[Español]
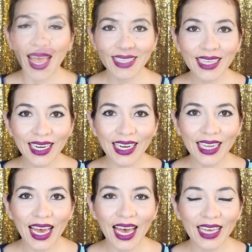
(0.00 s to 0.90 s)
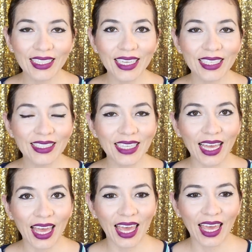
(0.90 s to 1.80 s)
Esta galería antes,
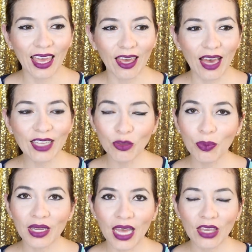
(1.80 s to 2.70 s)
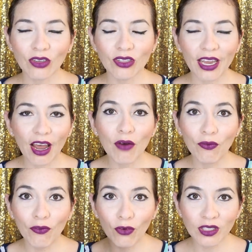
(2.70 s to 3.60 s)
eh, hace un par de años, era
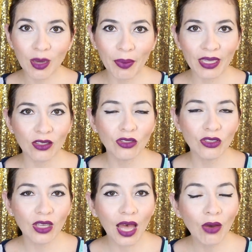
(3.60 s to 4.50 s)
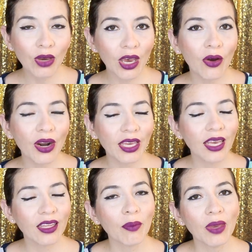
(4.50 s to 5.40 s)
full zapatos, aunque ahora
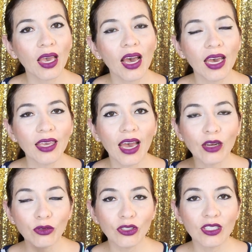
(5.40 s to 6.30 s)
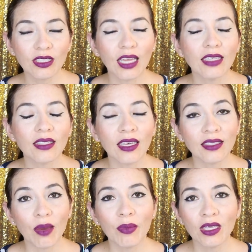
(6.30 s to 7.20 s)
ya también hay algunos stands que
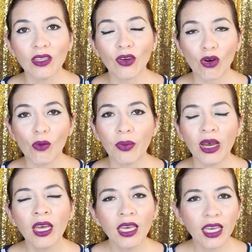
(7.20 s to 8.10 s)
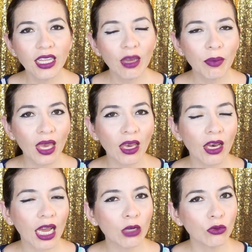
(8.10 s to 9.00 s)
están vendiendo ropa y también
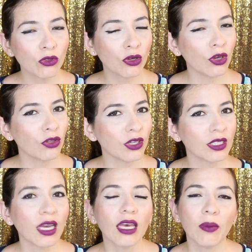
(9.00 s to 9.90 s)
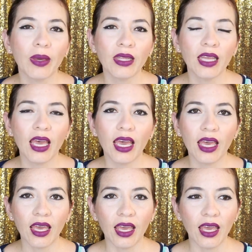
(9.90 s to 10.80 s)
alguno que otro stand que
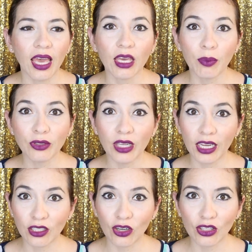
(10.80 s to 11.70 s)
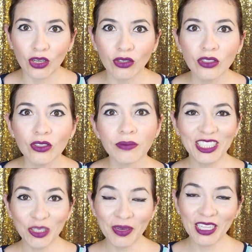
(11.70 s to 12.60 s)
vende eh, equipos electrónicos.
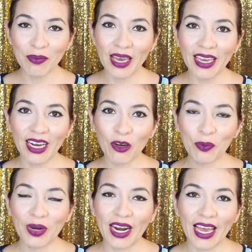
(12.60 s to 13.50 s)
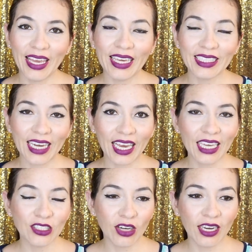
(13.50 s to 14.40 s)
Yo me animé a ir a comprar ahí, ya
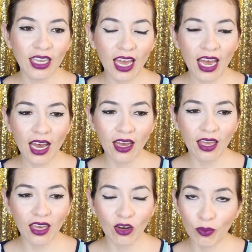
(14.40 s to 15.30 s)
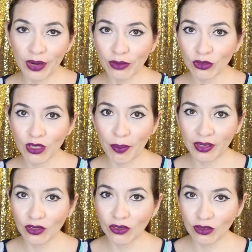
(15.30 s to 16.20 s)
que yo quería eh, comprar unos
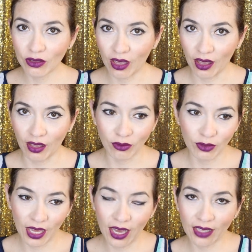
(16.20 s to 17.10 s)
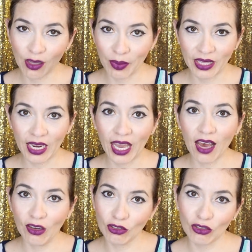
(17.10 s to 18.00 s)
zapatos en una
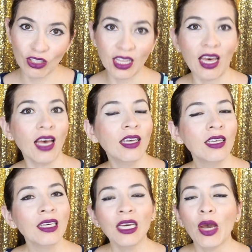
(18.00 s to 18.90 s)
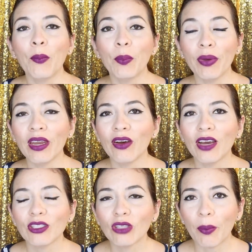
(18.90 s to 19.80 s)
zapatería conocida, pero
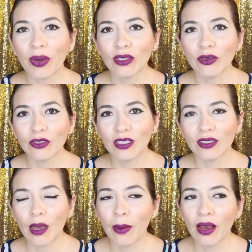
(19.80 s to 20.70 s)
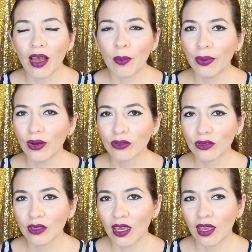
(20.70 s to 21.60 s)
esos zapatos estaban
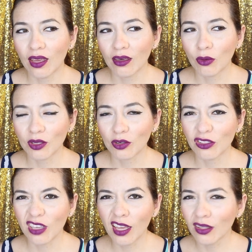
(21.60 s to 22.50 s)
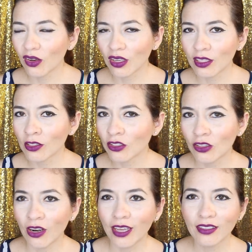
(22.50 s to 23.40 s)
aprox eh, 400, 500
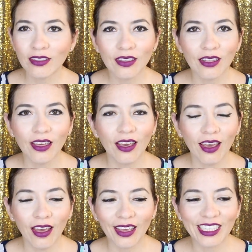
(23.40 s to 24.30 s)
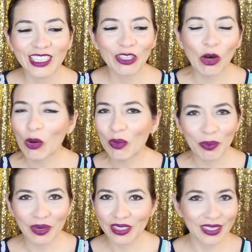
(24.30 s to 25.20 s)
soles y dije, no,
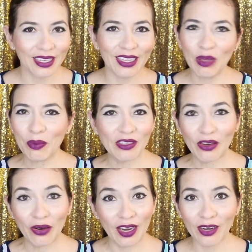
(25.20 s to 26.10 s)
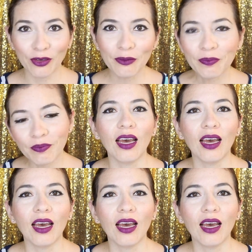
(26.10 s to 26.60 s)
me parece demasiado caro.